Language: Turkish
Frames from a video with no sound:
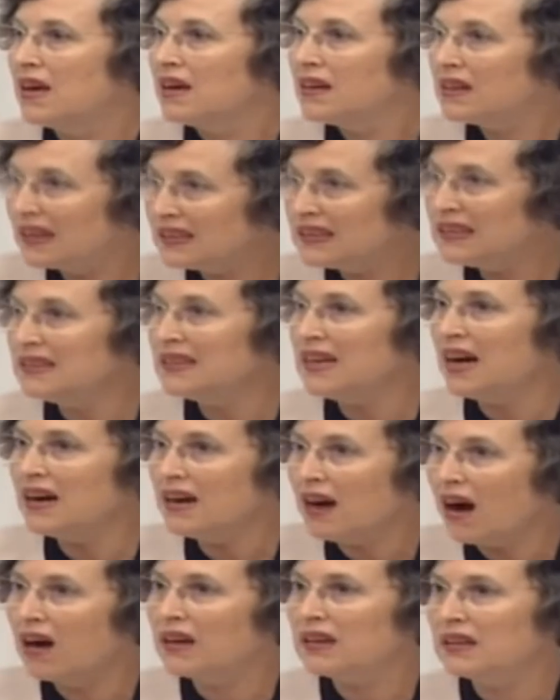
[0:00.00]
Kadınlar
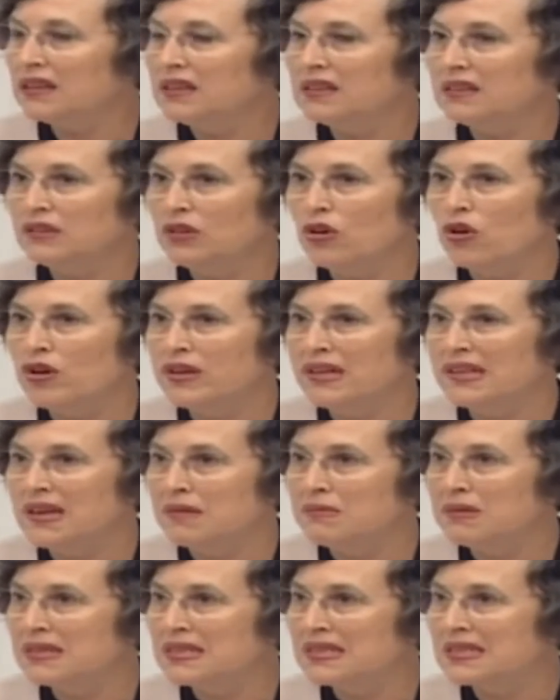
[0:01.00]
haklarını
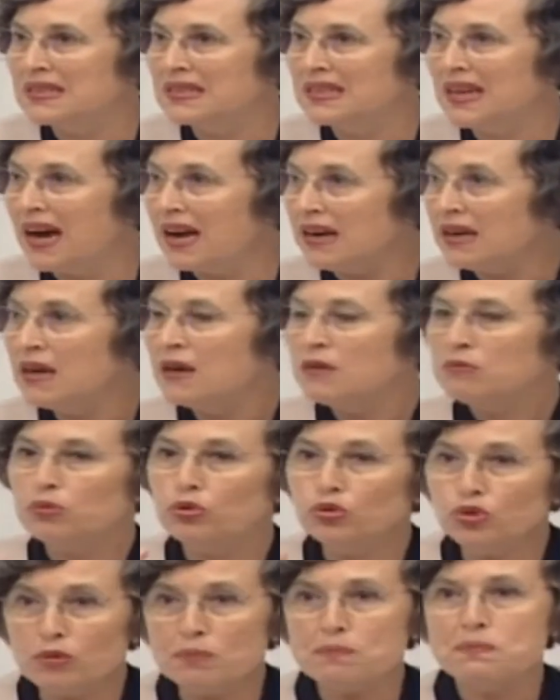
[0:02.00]
öğrenebilsinler,
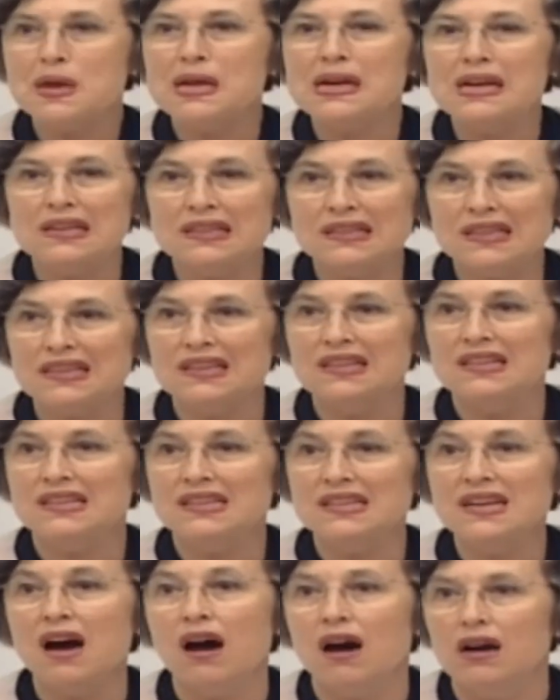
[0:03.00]
bunun
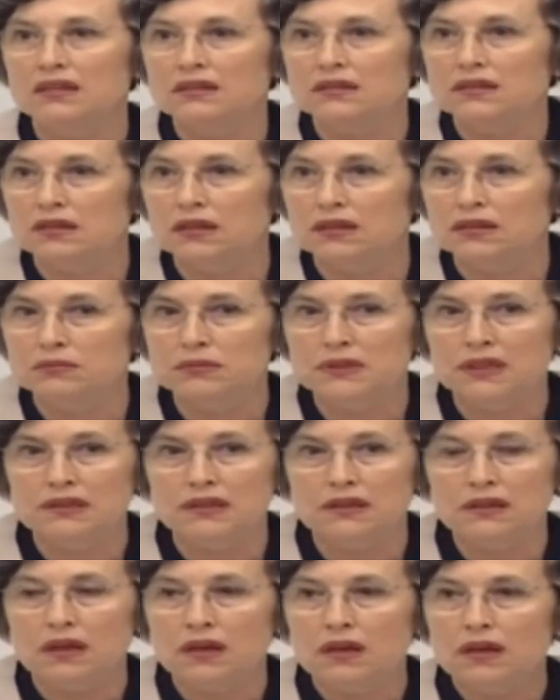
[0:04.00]
bilinirliğini arttıralım dedik.